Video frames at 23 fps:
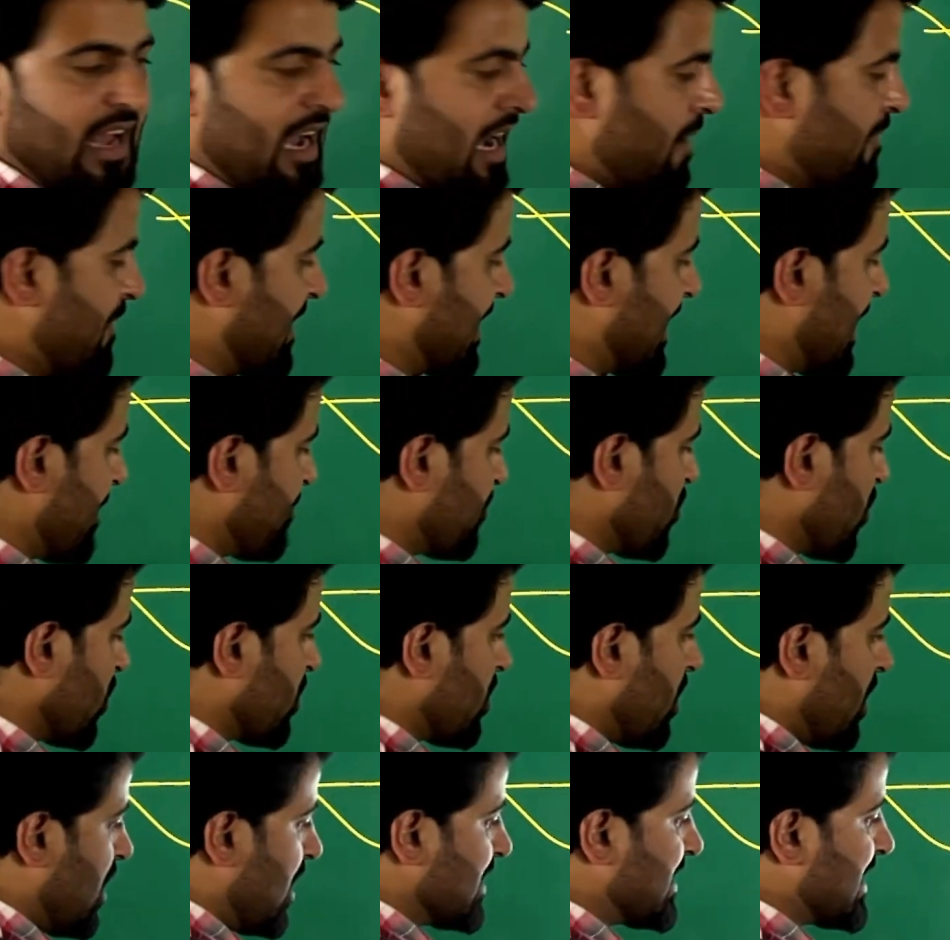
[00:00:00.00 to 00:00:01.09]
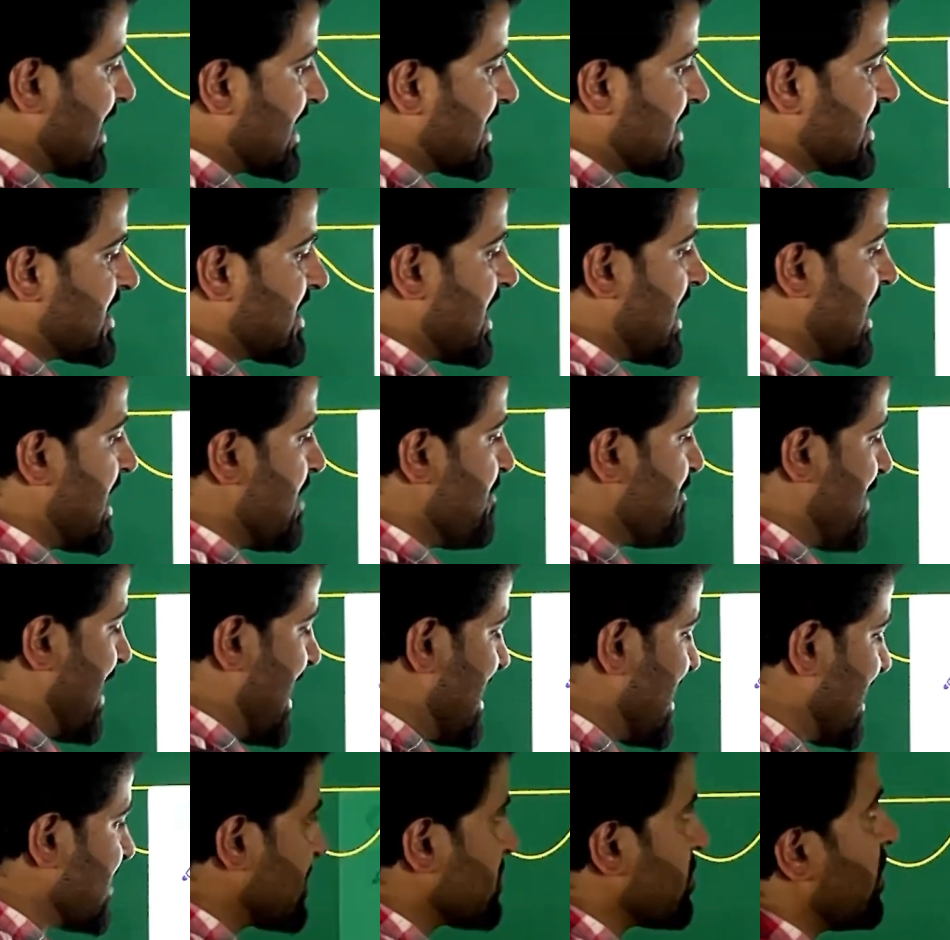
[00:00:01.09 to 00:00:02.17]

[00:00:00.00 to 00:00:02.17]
अब अगर आपको कॉस एक्स से माइनस